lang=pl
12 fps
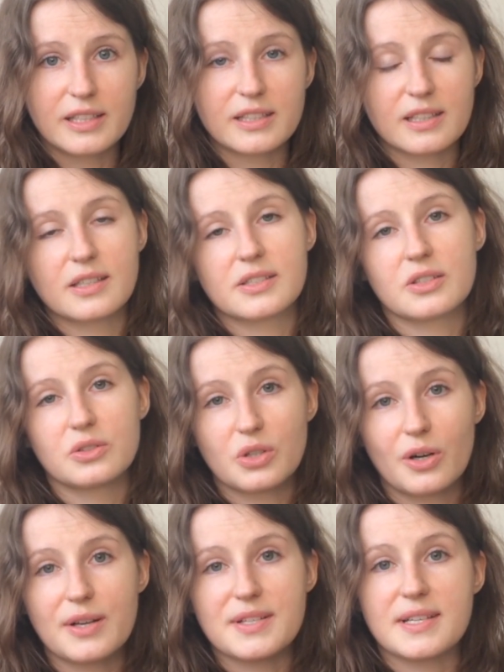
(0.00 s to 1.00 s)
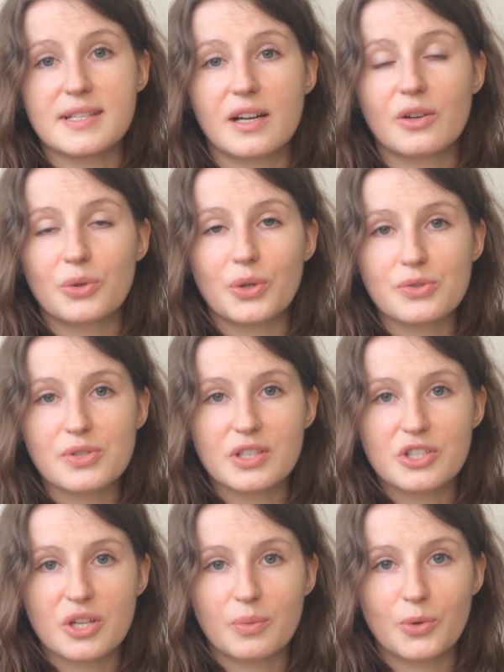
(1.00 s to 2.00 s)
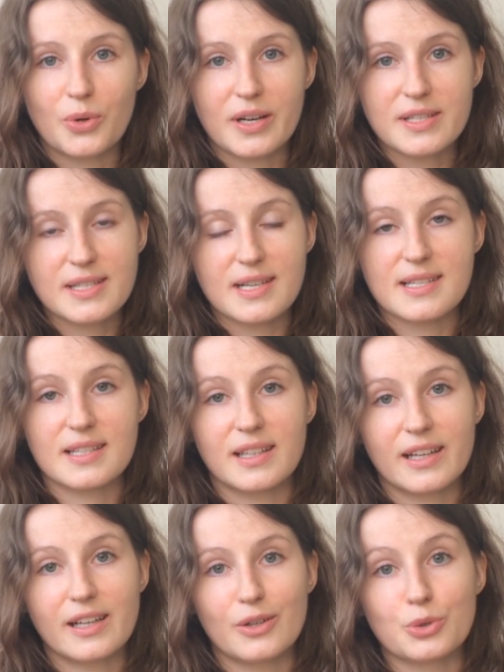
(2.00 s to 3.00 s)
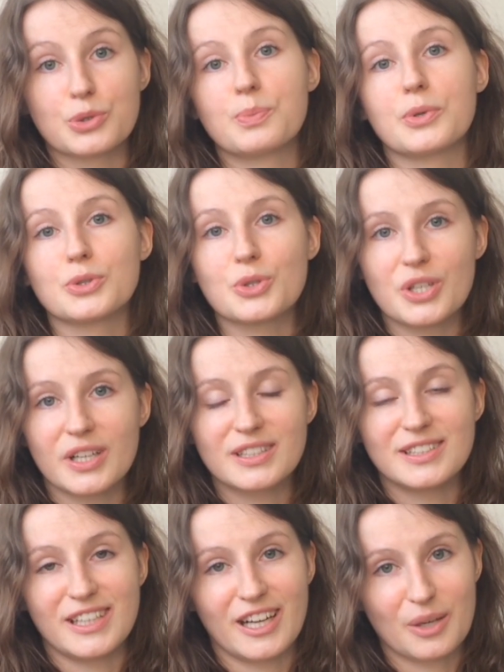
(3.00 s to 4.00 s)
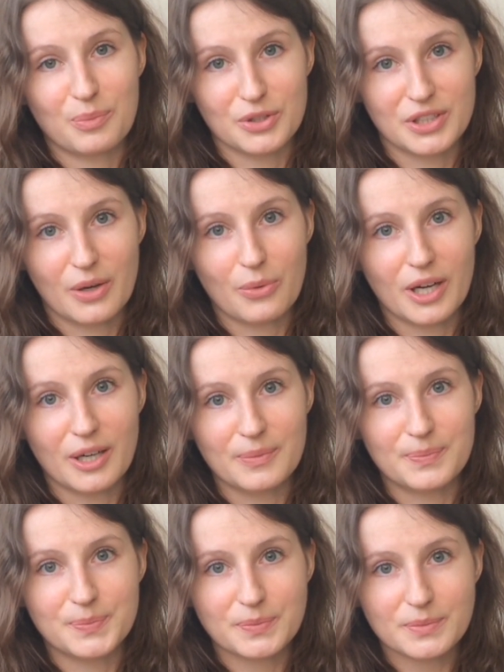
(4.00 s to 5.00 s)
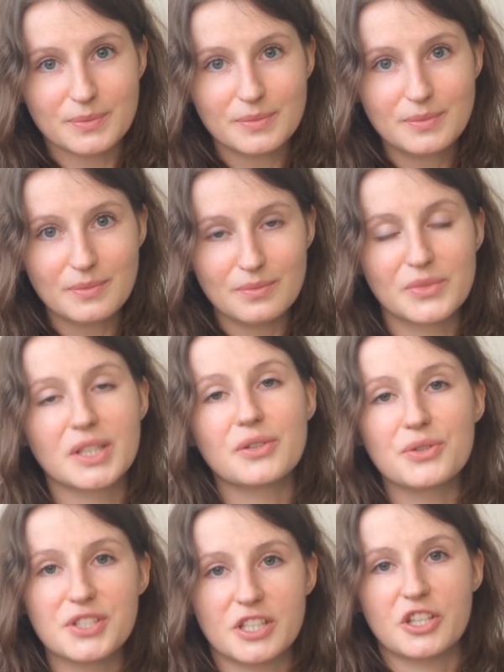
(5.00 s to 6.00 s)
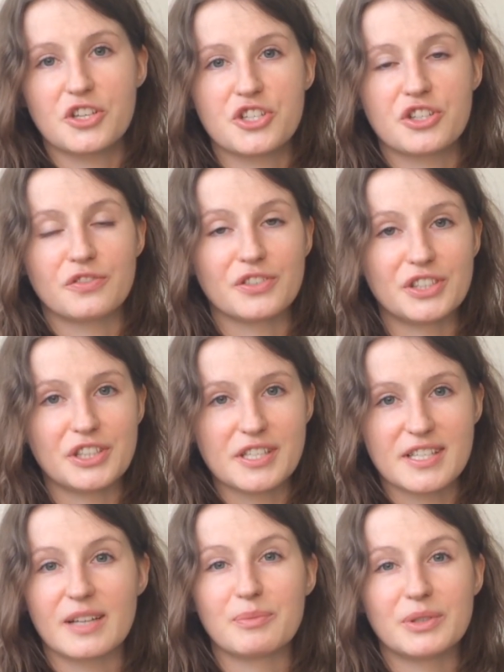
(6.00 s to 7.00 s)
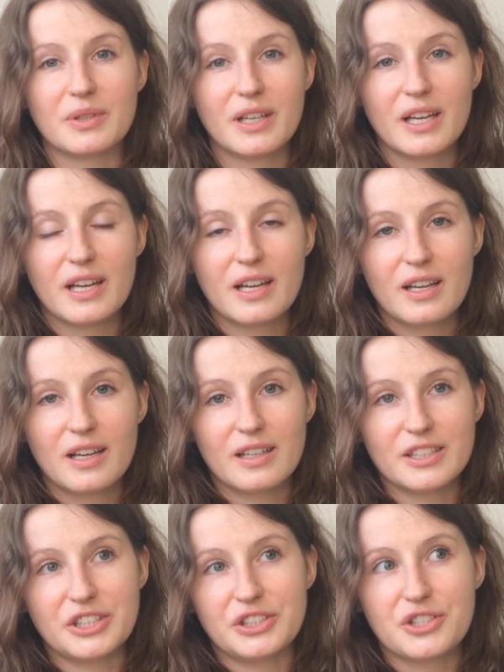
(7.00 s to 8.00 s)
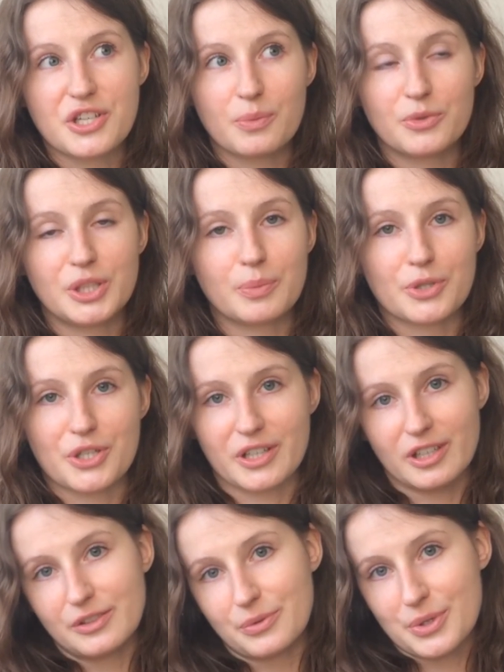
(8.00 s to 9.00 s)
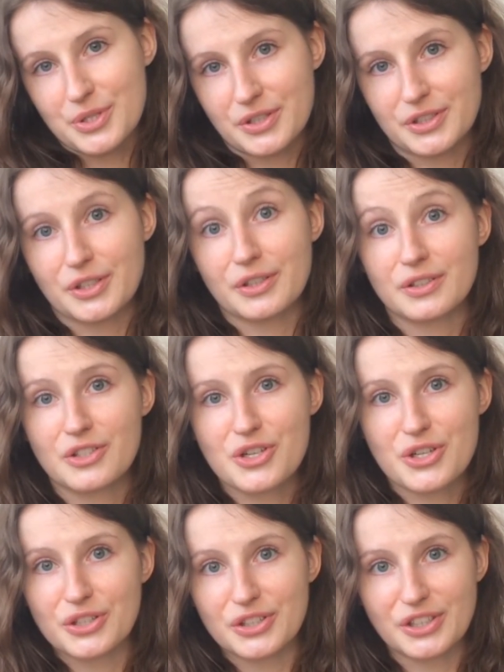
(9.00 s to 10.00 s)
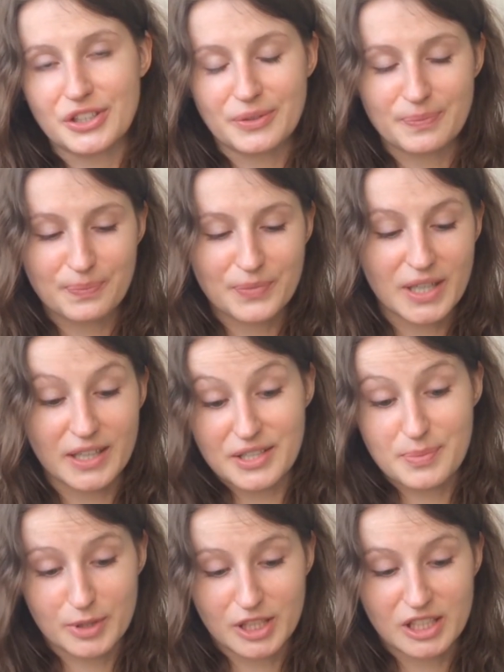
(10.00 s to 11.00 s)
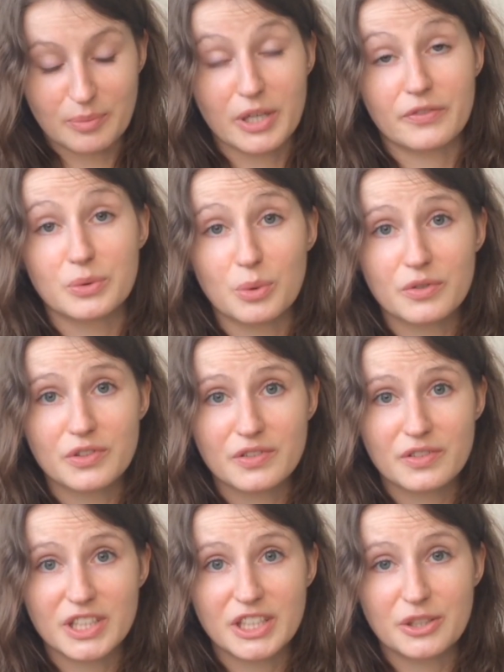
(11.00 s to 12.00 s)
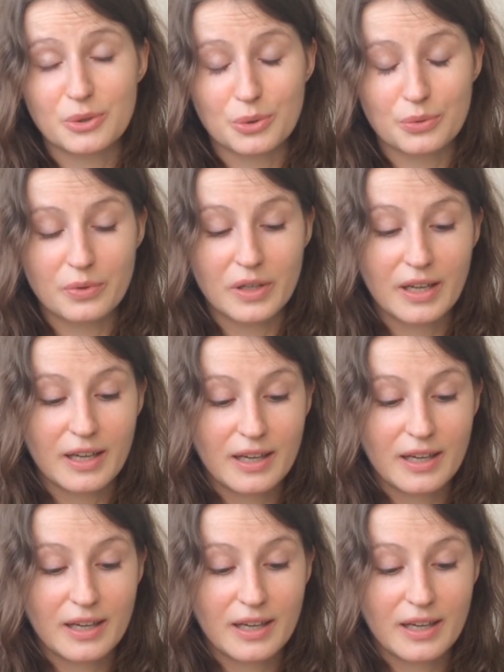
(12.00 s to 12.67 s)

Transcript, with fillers: Jednak jest to trochę zaskakujące, czemu AstraZeneca już po trzech dniach podała ten ostateczny wynik i czemu nie poczekali właśnie te trzy dni z podaniem prawidłowych wyników.